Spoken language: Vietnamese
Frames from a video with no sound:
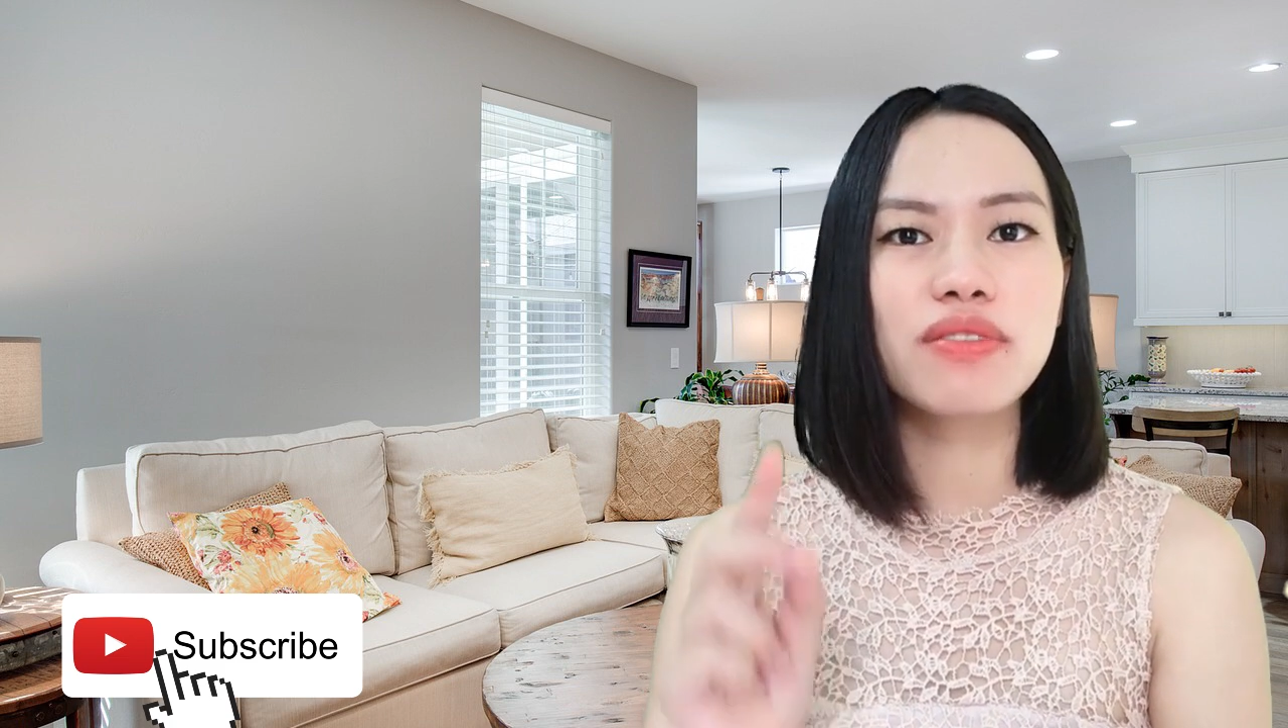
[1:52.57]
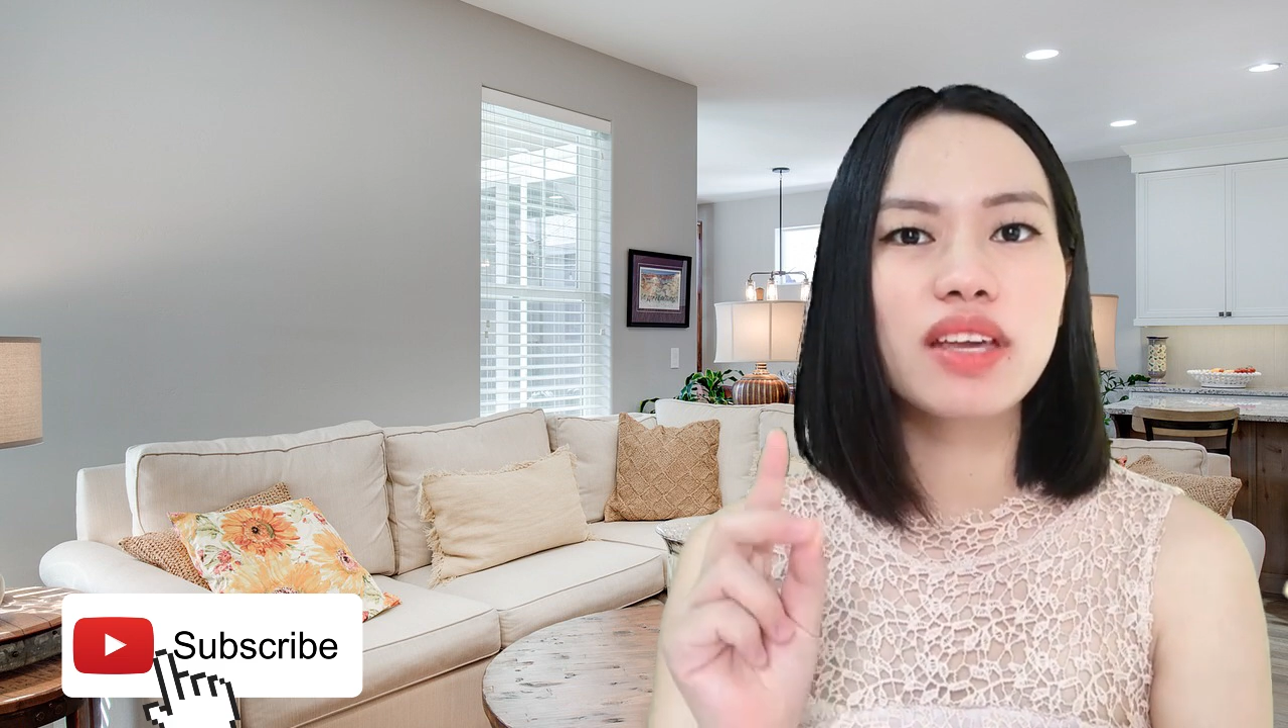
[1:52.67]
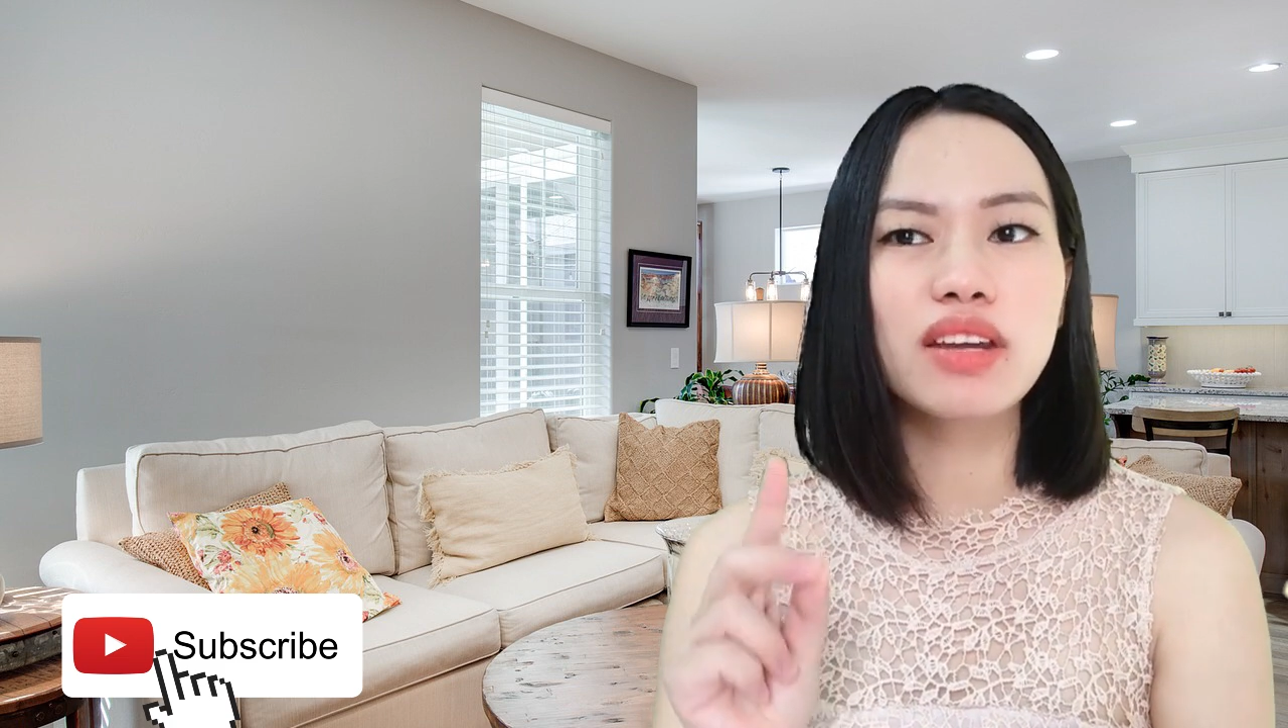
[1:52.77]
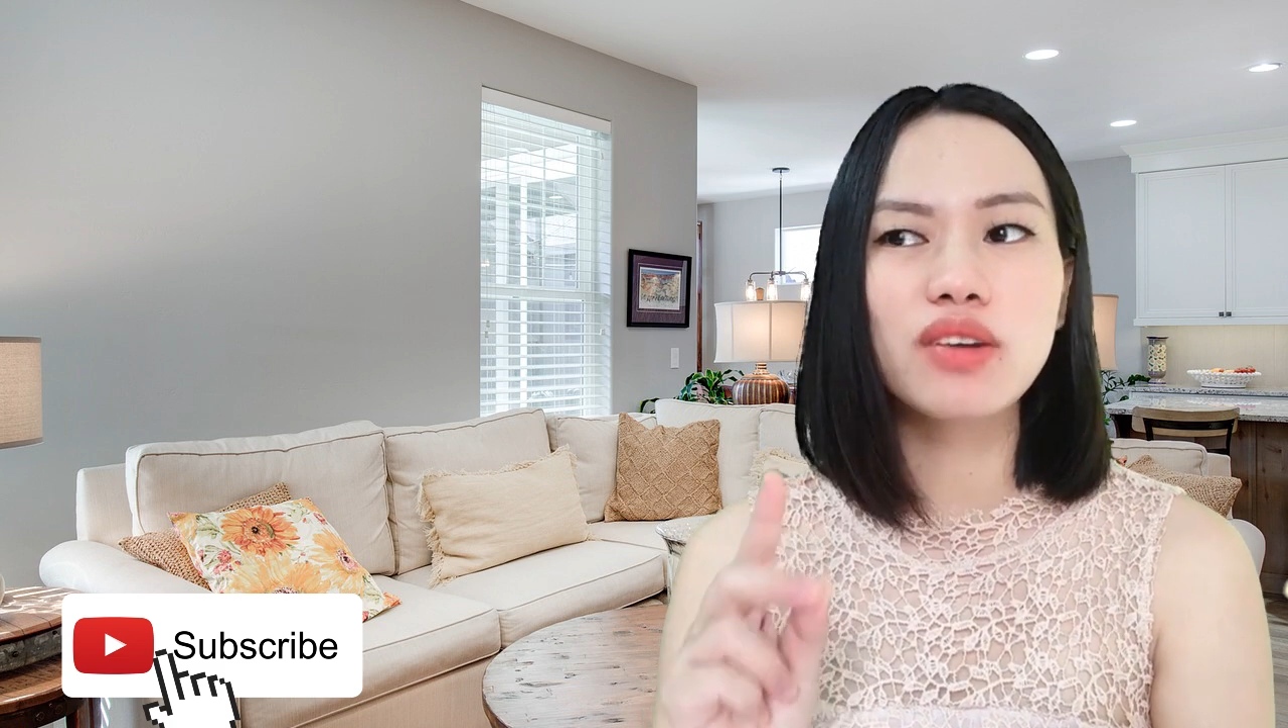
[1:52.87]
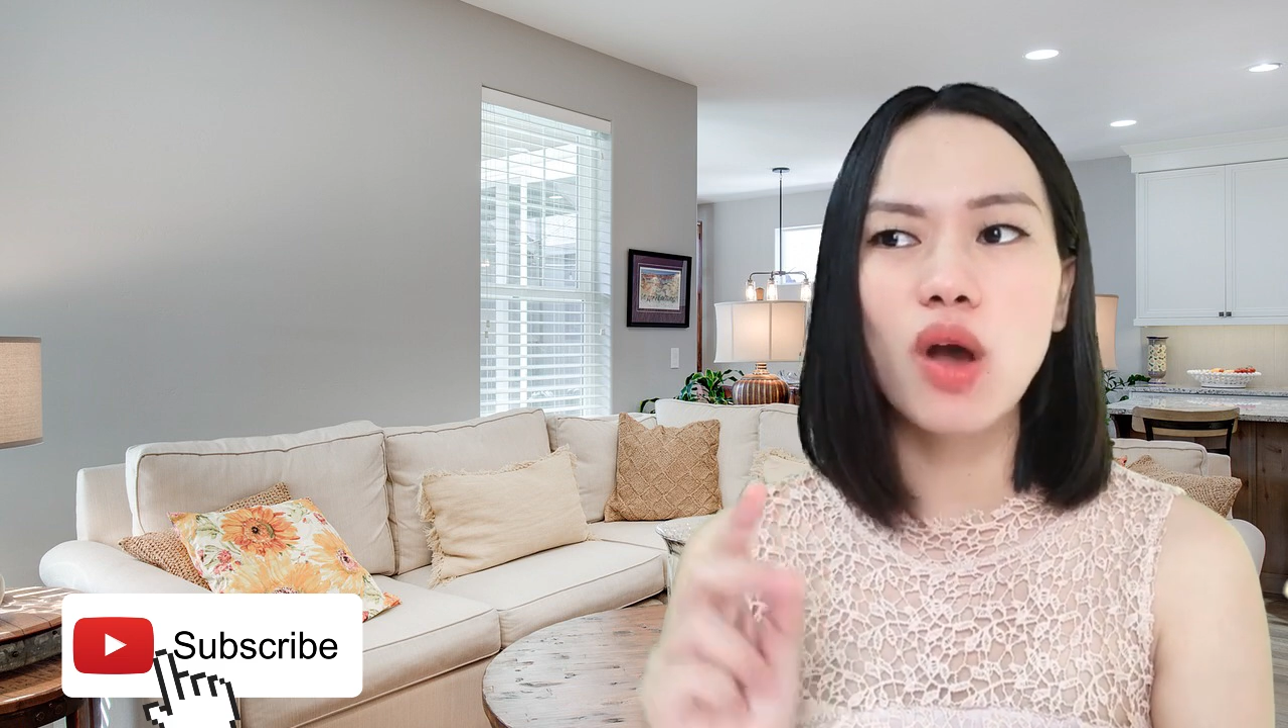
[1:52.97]
vì
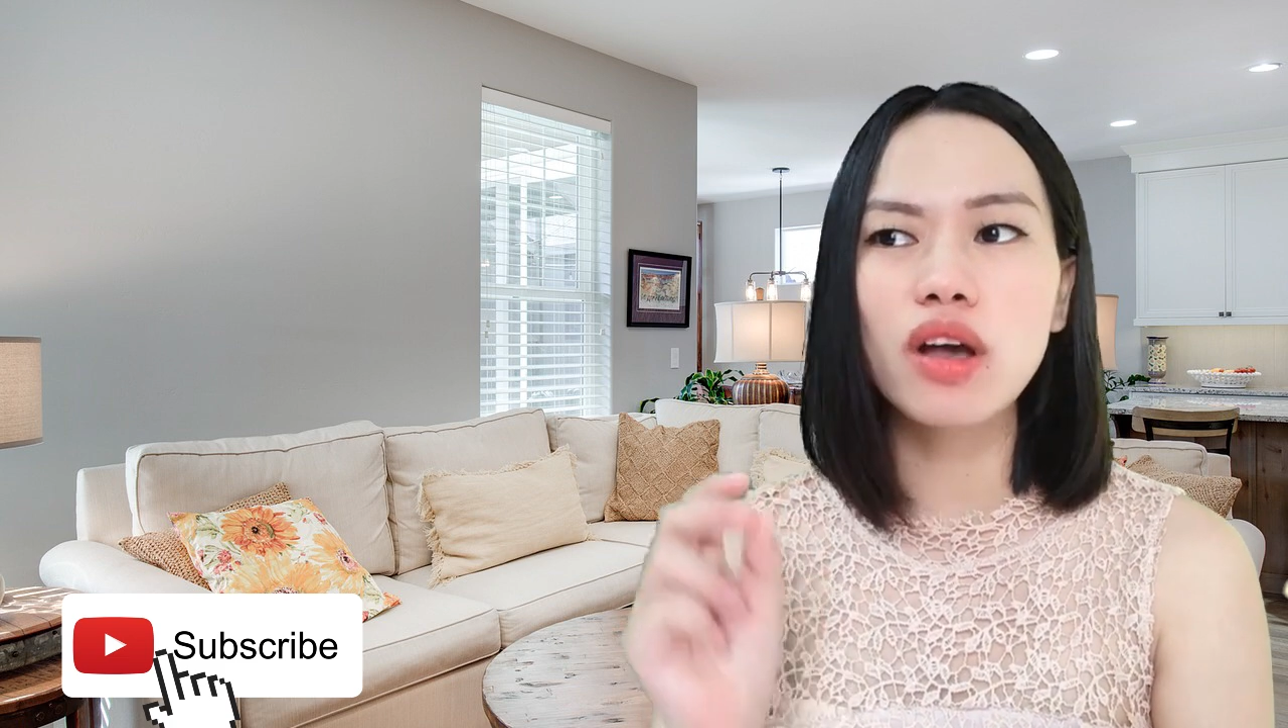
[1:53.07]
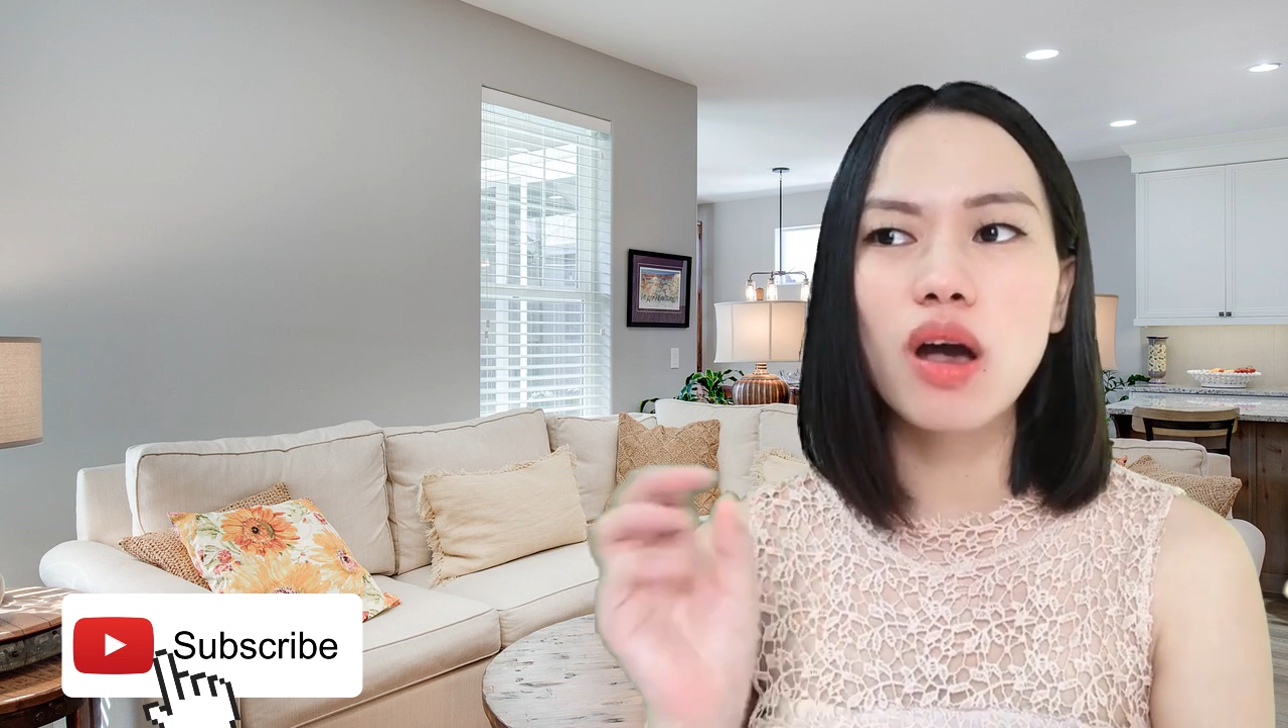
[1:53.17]
ăn nói